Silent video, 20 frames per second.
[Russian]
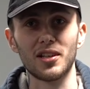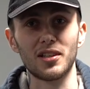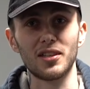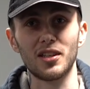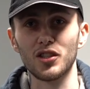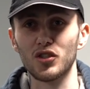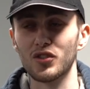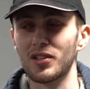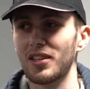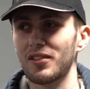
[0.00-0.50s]

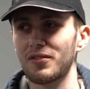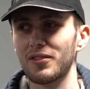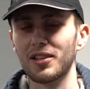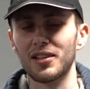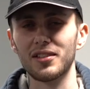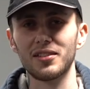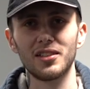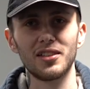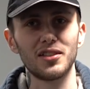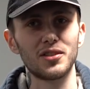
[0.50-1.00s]
когда даже не
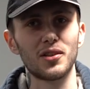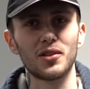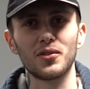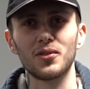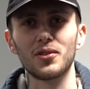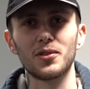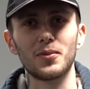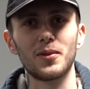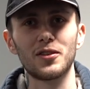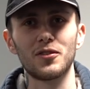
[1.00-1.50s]
выходные, все
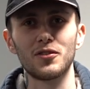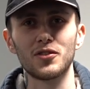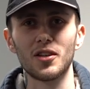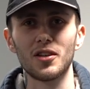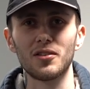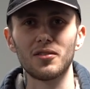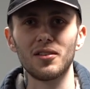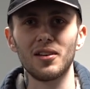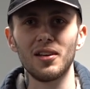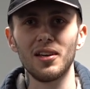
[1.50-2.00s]
равно ответ
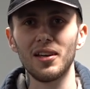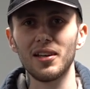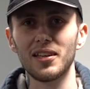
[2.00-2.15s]
отвечают.